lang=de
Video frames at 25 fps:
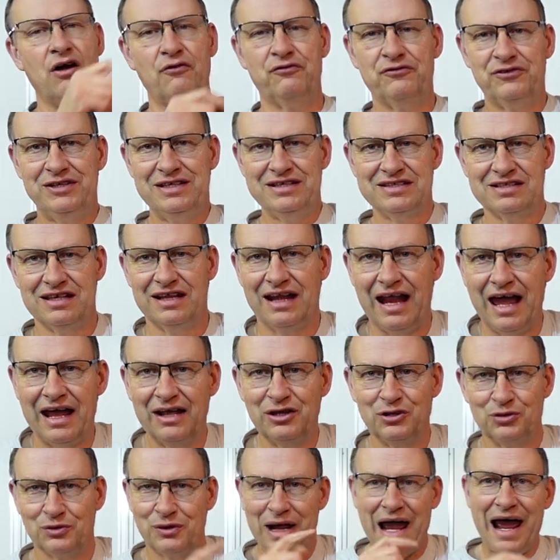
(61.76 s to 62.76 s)
auf dieser
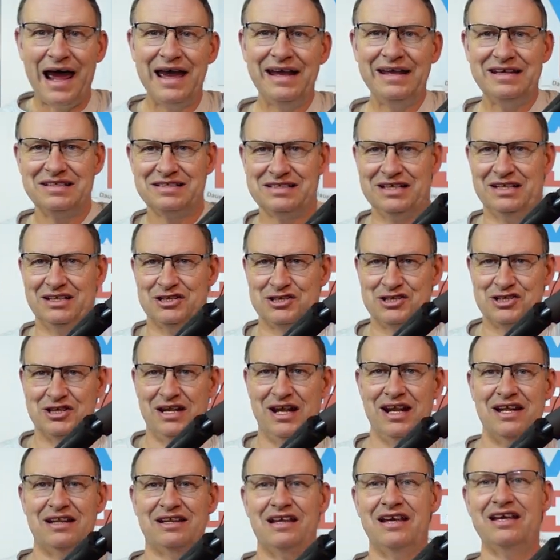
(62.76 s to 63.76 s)
Leitung Eis
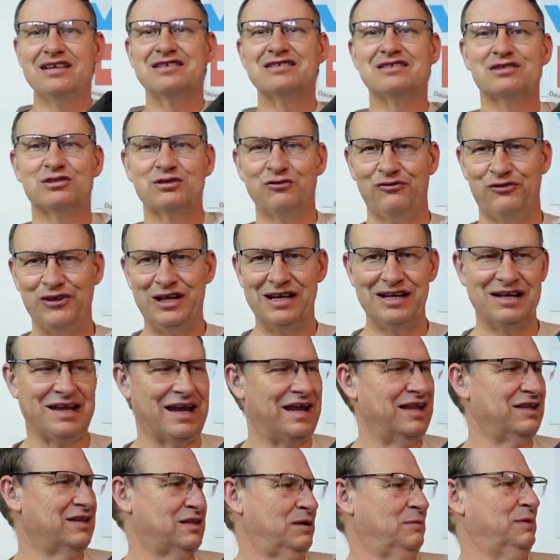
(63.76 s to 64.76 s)
entsteht, ist zu viel
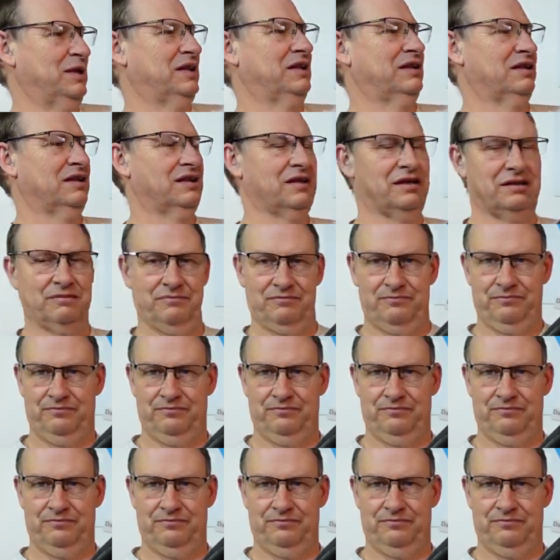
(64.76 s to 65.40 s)
Kältemittel drin.